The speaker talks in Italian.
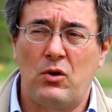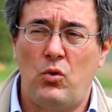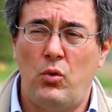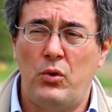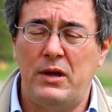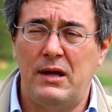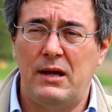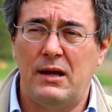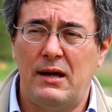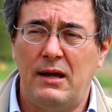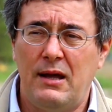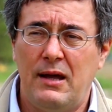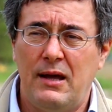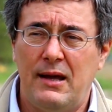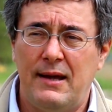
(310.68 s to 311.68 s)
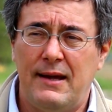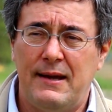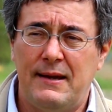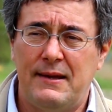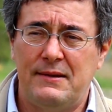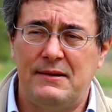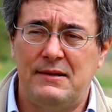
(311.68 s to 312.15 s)
cui
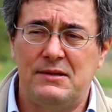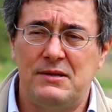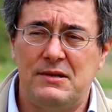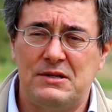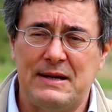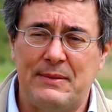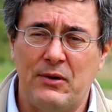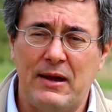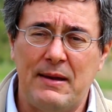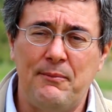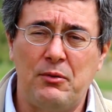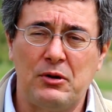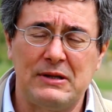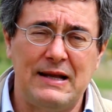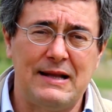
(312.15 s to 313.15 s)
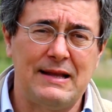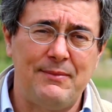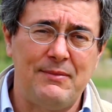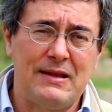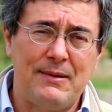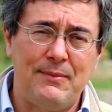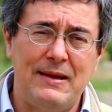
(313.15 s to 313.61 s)
eh, diciamo che è importante
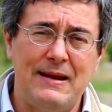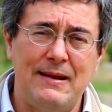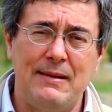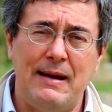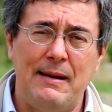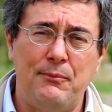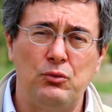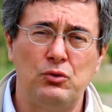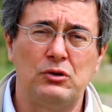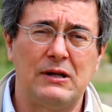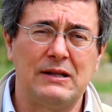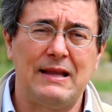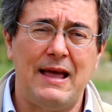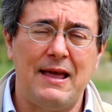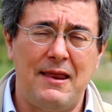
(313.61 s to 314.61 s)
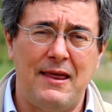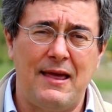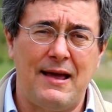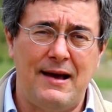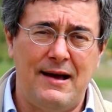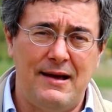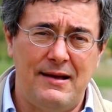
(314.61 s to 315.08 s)
mettere bene appunto la
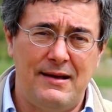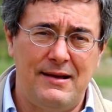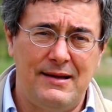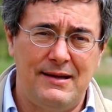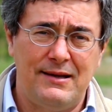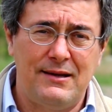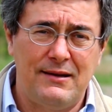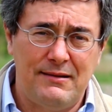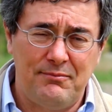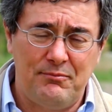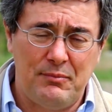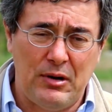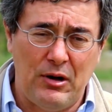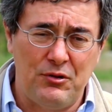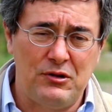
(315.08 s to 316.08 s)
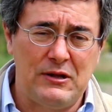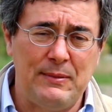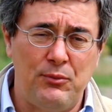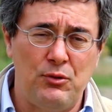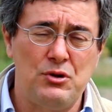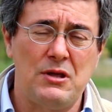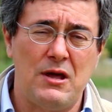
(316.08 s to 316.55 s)
tecnica in, per ogni
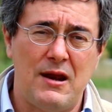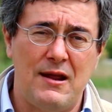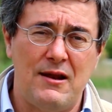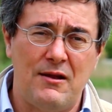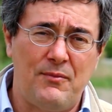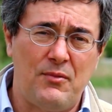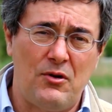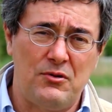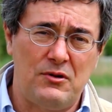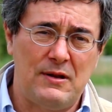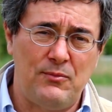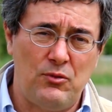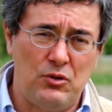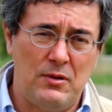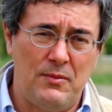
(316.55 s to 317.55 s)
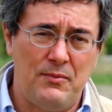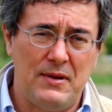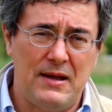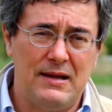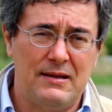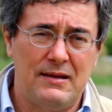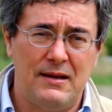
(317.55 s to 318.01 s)
tipo di terreno, per ogni tipo di
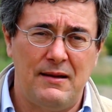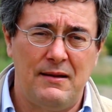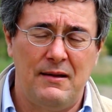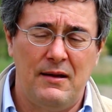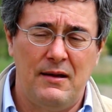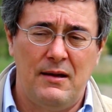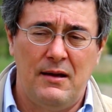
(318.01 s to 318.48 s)
ambiente